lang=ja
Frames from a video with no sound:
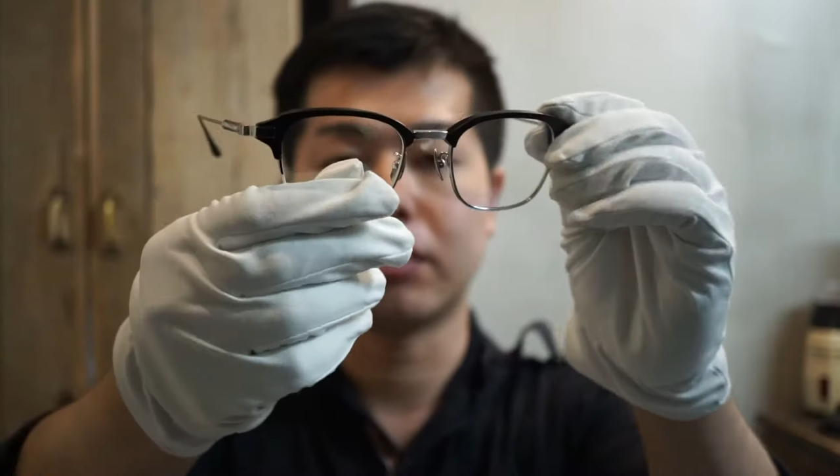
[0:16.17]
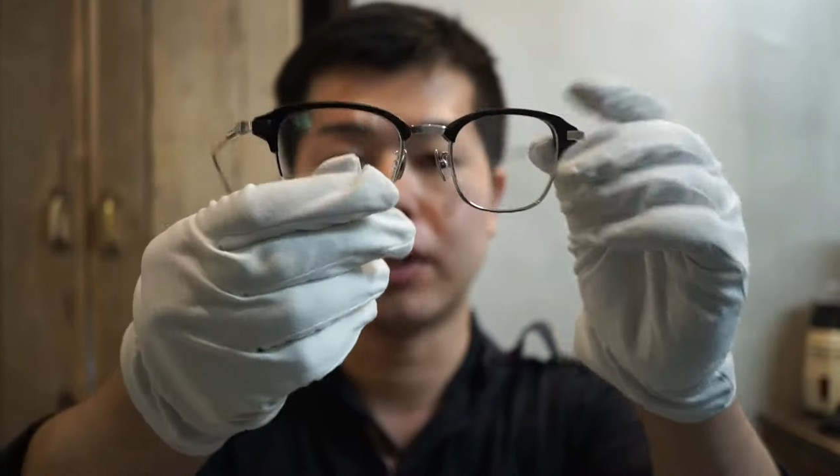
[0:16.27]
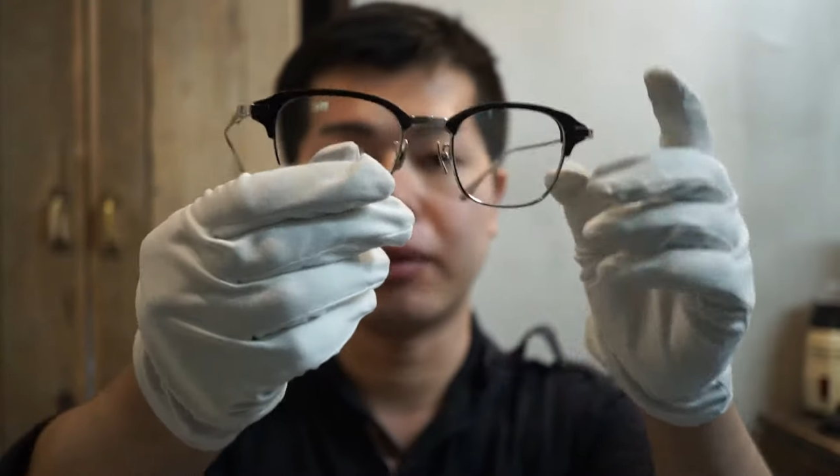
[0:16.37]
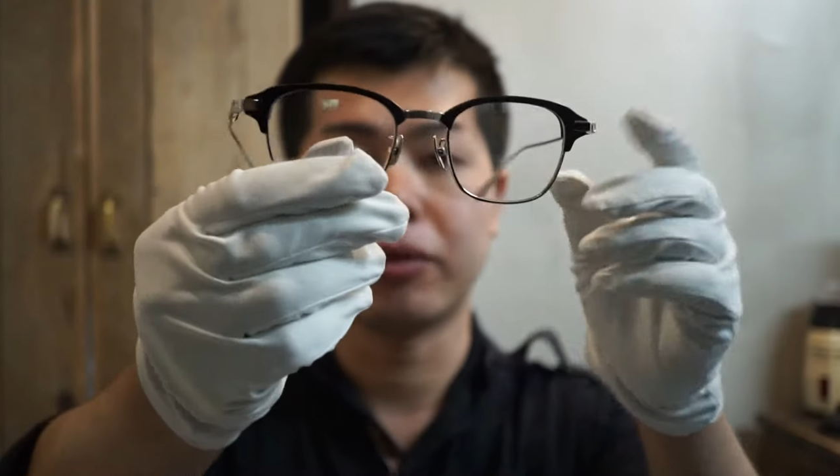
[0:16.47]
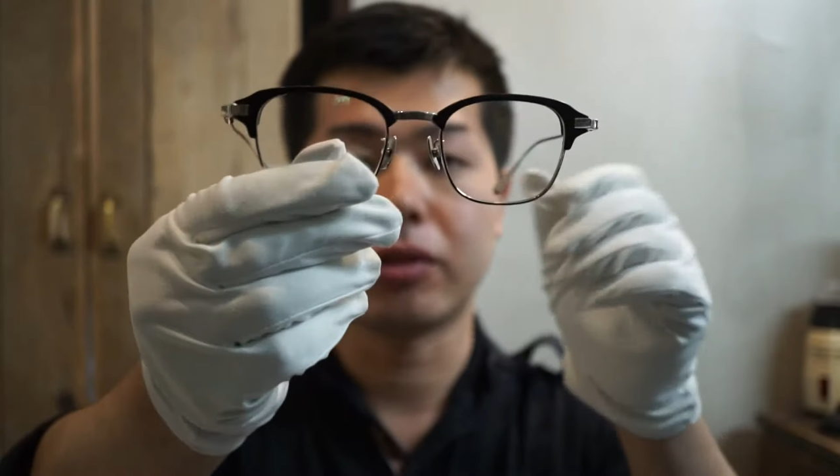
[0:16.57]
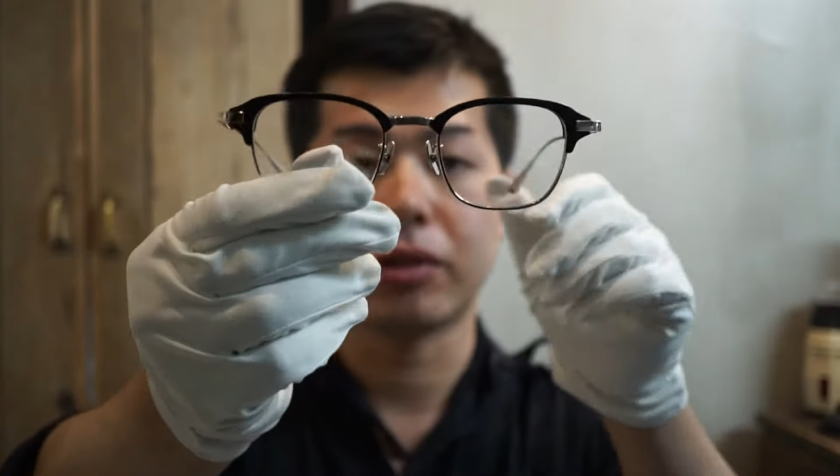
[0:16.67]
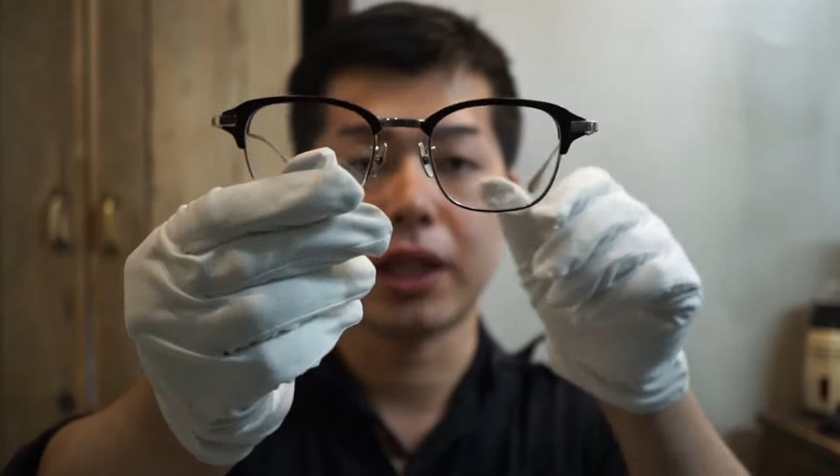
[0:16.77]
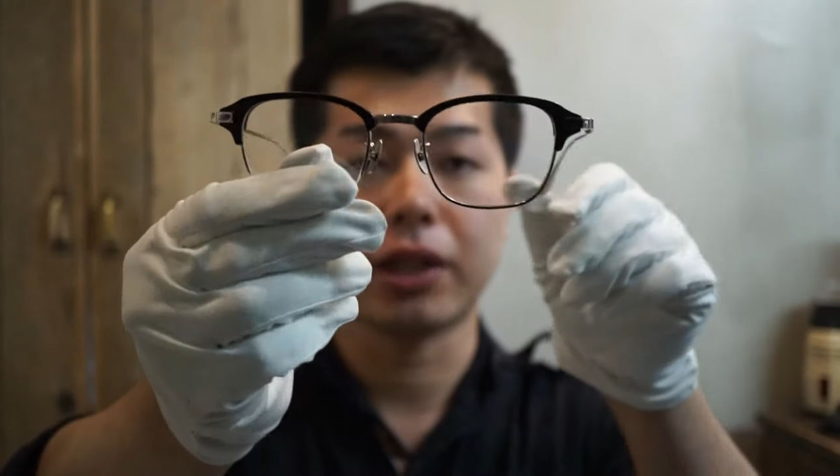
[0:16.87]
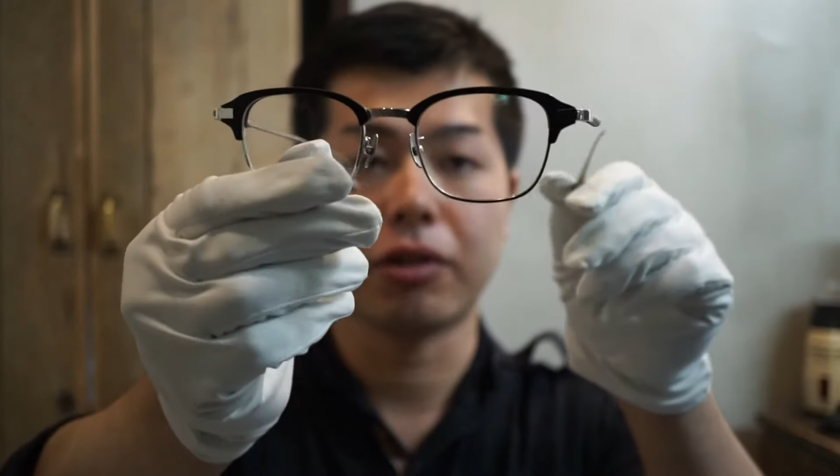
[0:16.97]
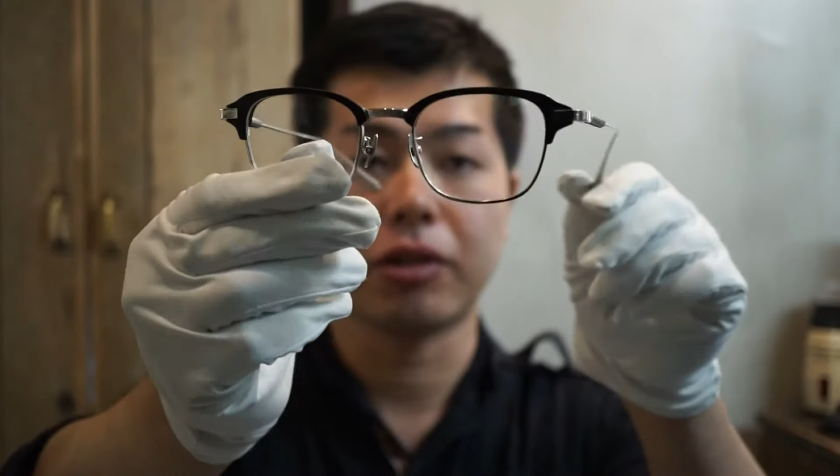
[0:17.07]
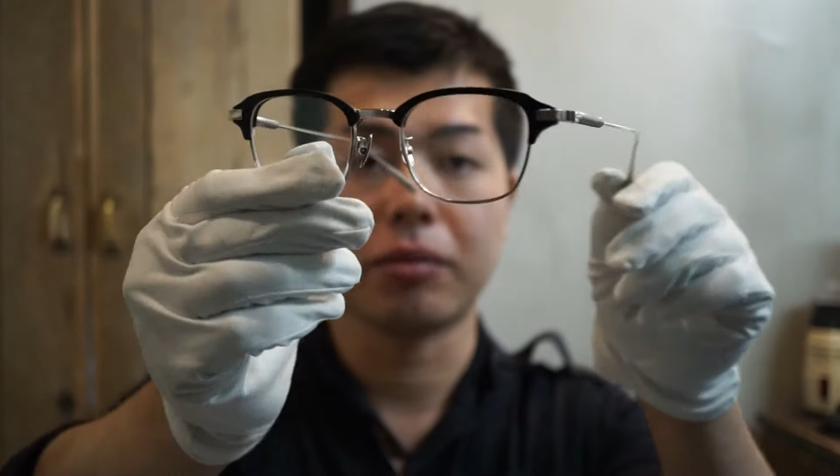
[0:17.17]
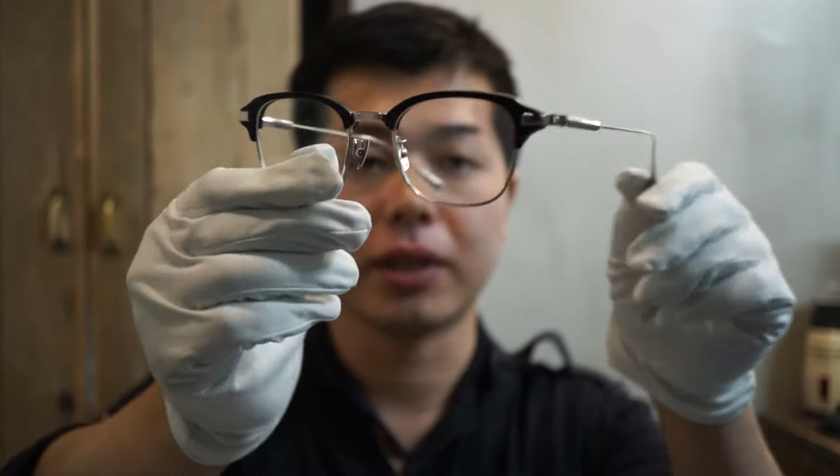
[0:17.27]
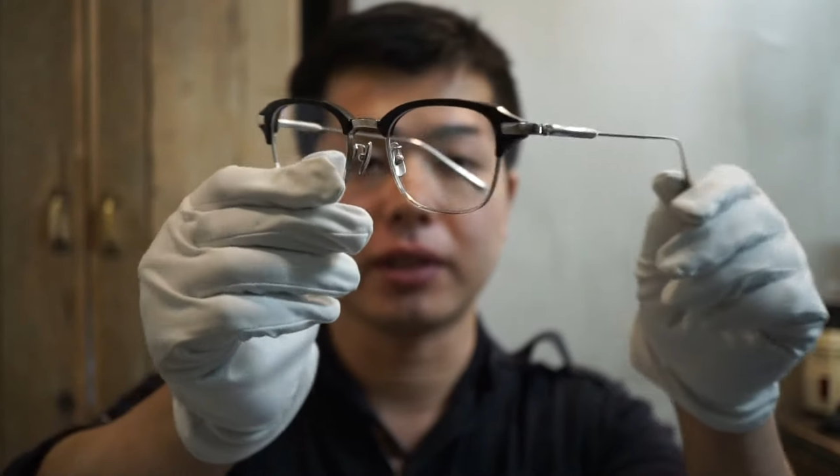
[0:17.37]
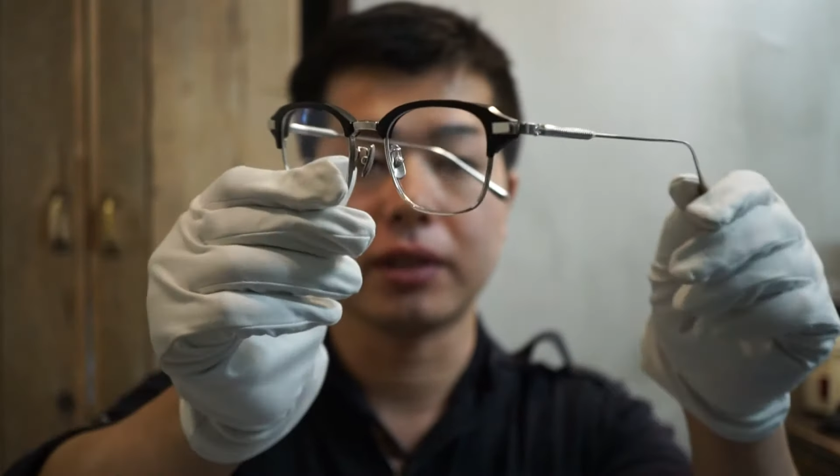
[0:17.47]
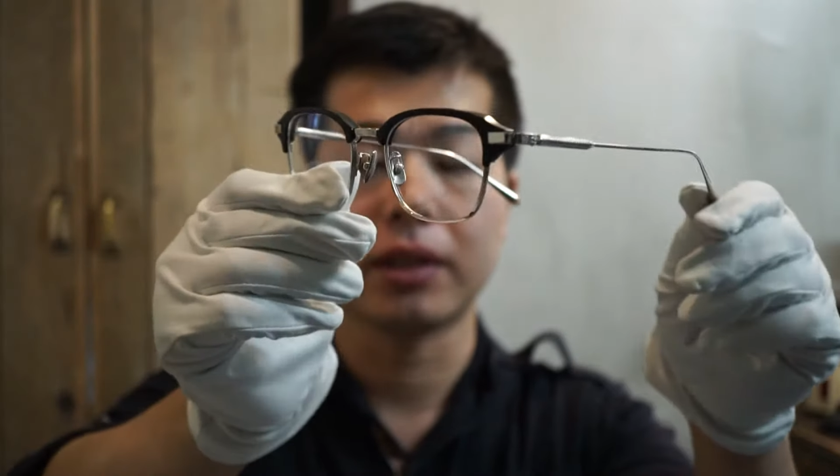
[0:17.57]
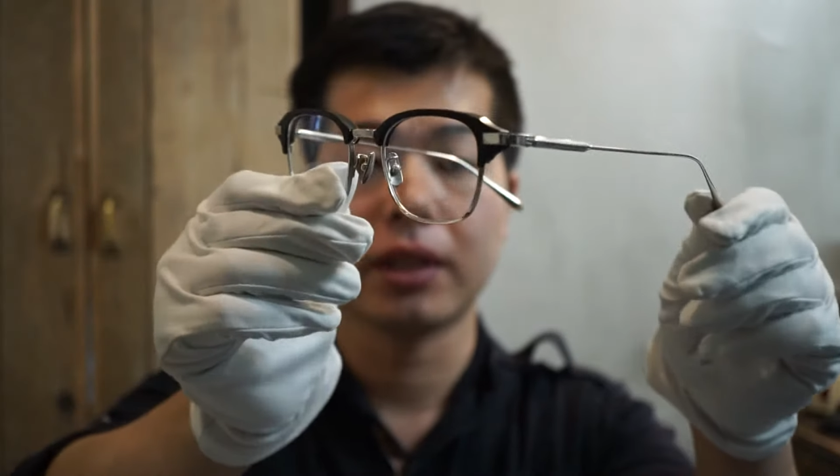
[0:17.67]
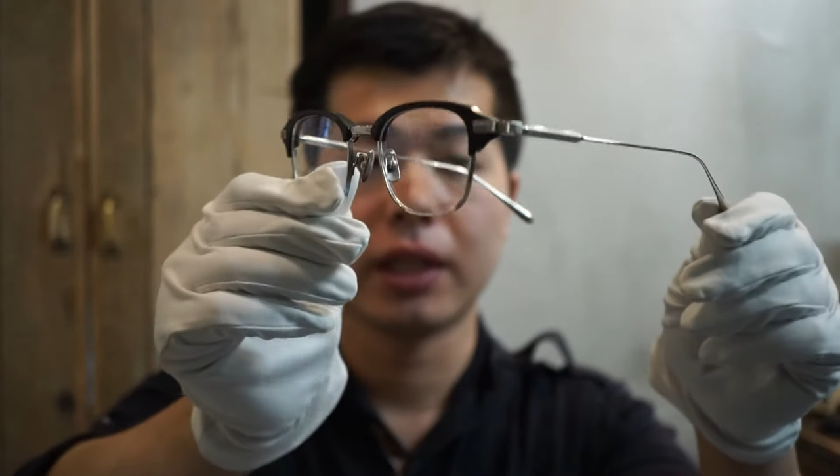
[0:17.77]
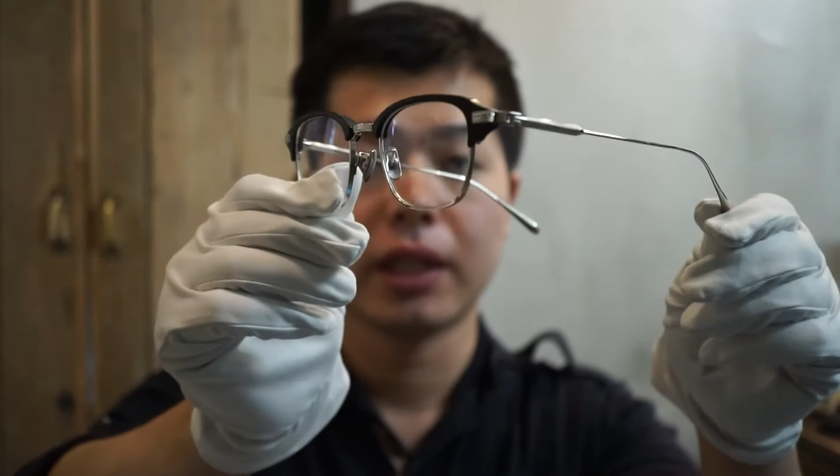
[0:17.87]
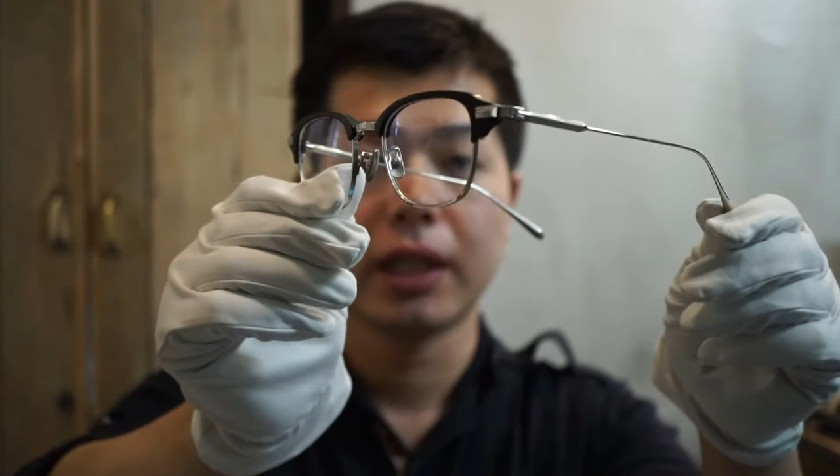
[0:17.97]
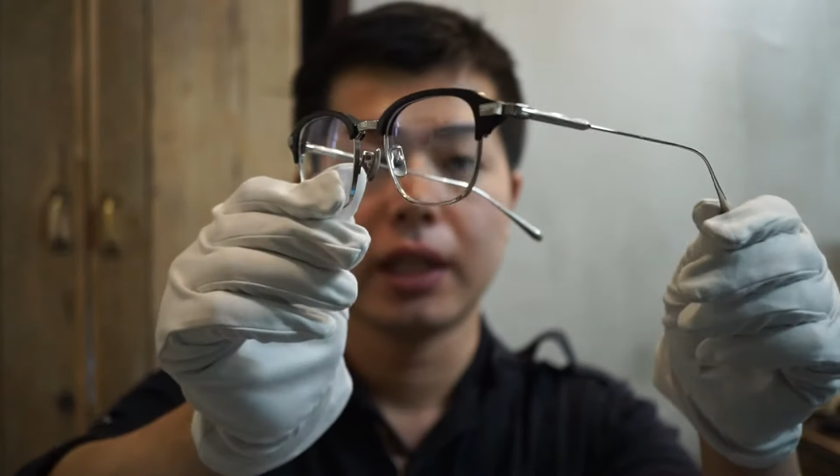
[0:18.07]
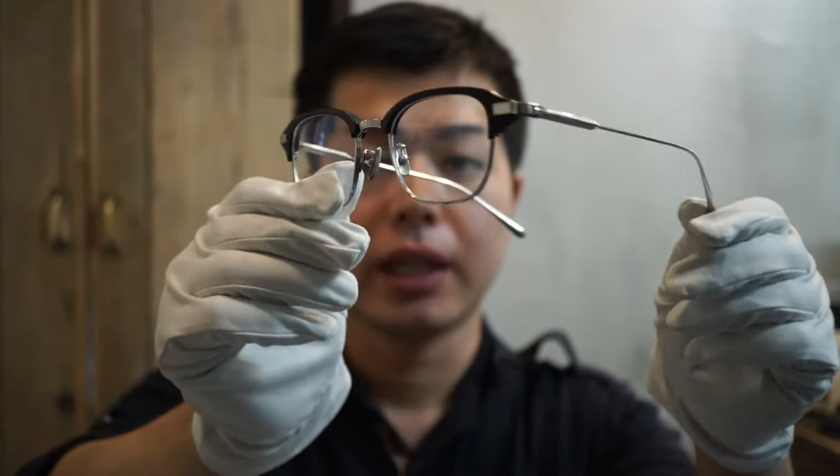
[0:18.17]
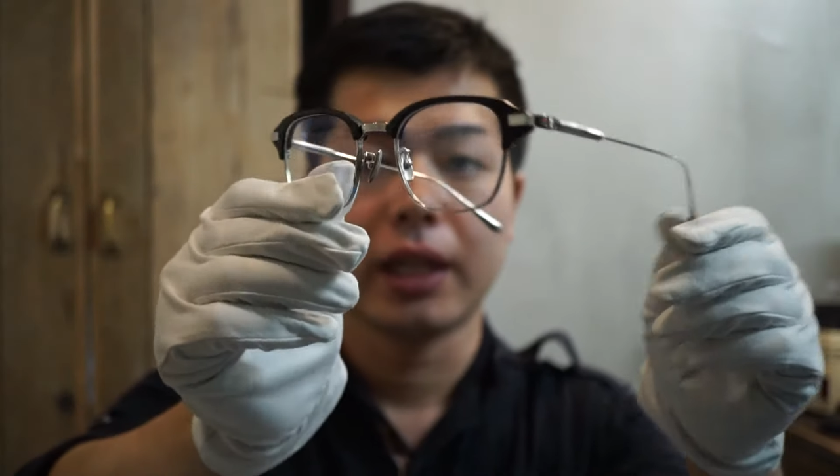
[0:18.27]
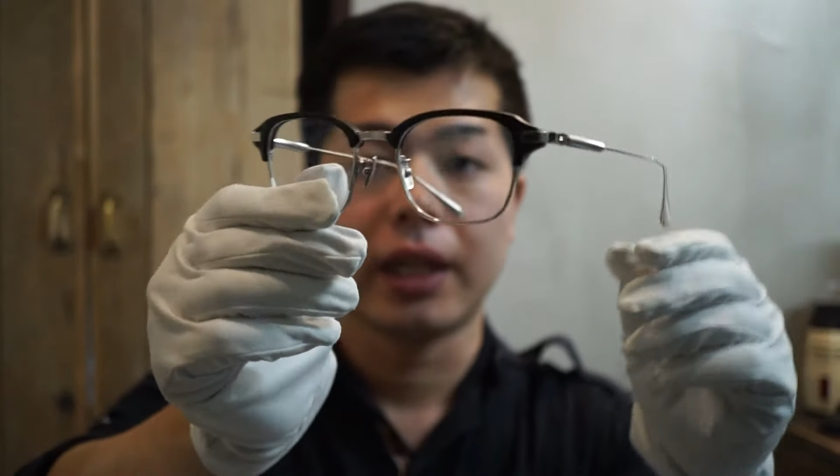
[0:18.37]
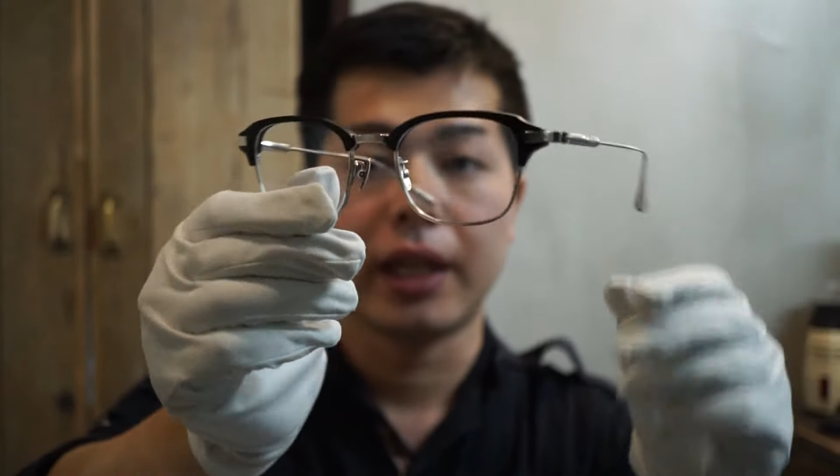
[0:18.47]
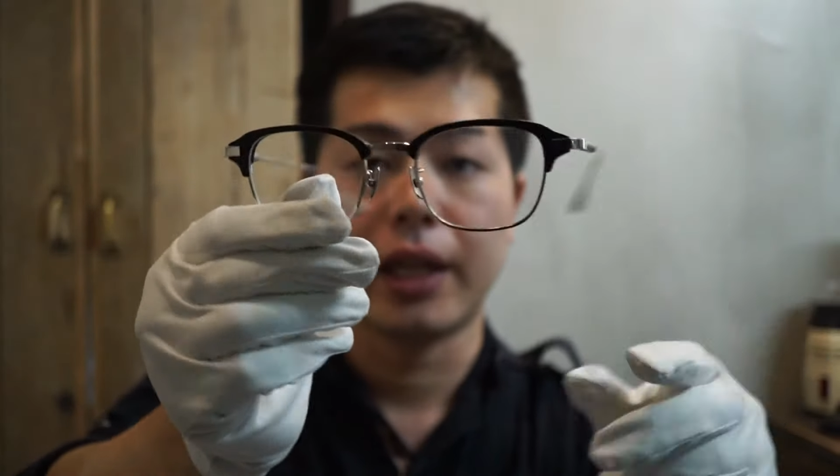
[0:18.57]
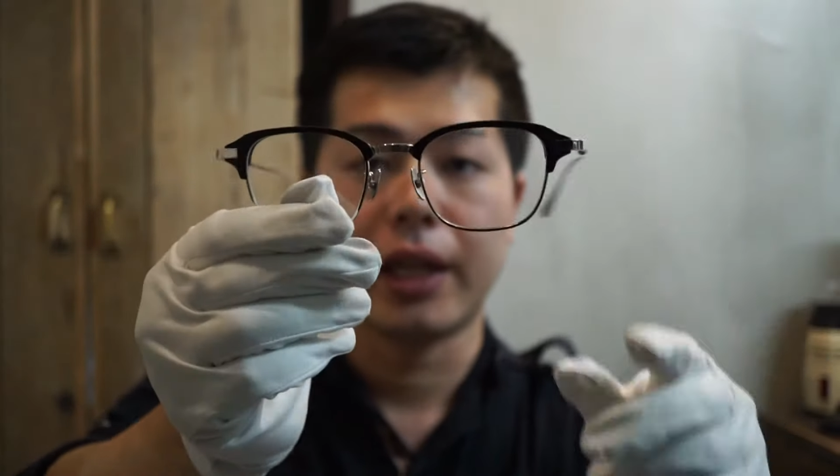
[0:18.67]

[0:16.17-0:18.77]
フレームとなっております。シ